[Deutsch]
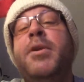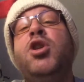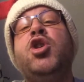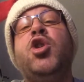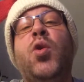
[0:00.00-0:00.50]

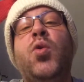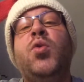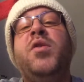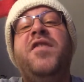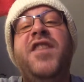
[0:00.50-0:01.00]
mit Stroh
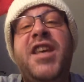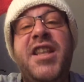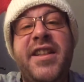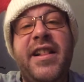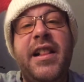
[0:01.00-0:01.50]
und
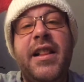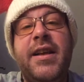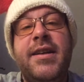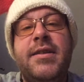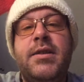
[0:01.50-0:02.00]
Windel,
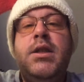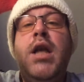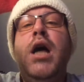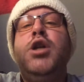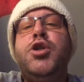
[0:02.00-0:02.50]

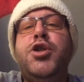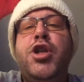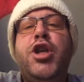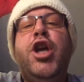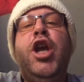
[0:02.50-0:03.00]
da ist
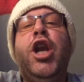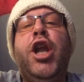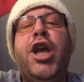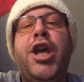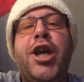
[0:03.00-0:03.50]
sich
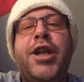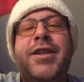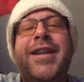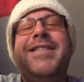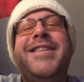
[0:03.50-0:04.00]

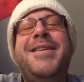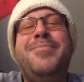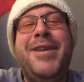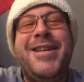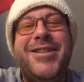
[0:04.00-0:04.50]
gelegen das
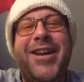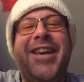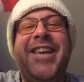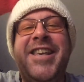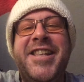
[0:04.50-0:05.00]
himmlische
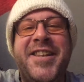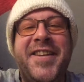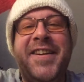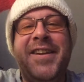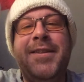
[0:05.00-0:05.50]

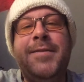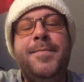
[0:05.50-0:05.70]
Kindel.